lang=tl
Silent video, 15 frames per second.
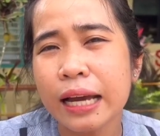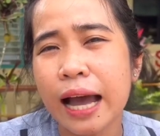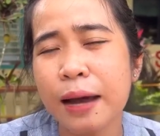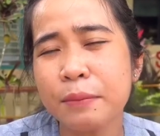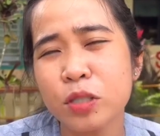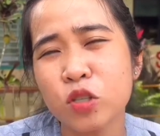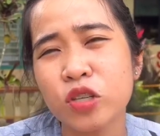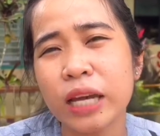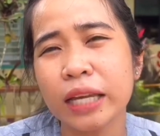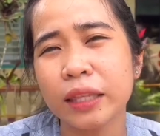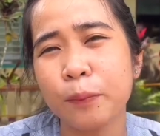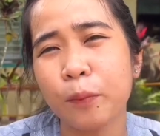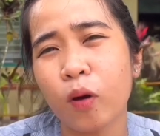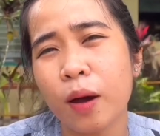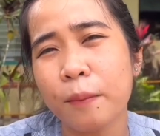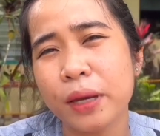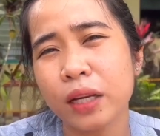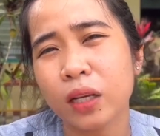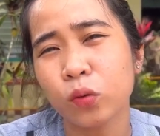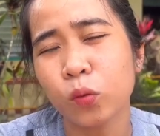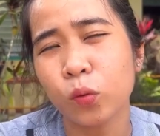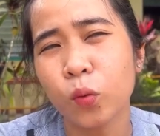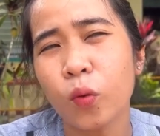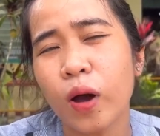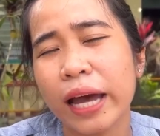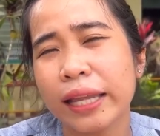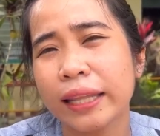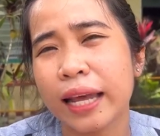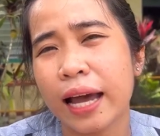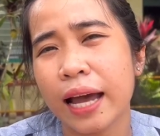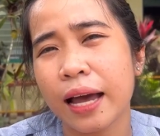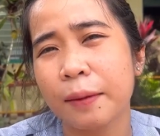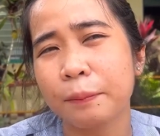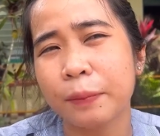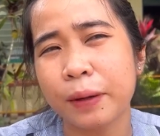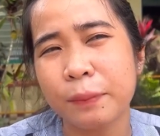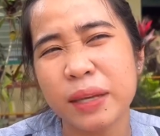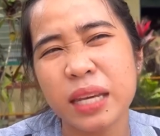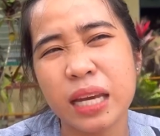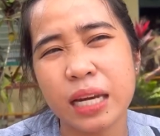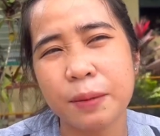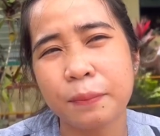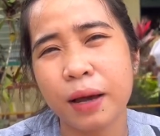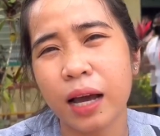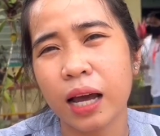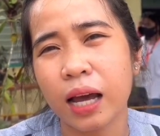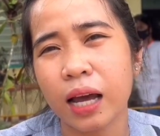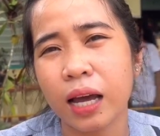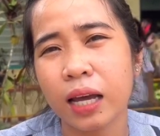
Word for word: um, estudyante po kami naturungan na mabigyan ng mga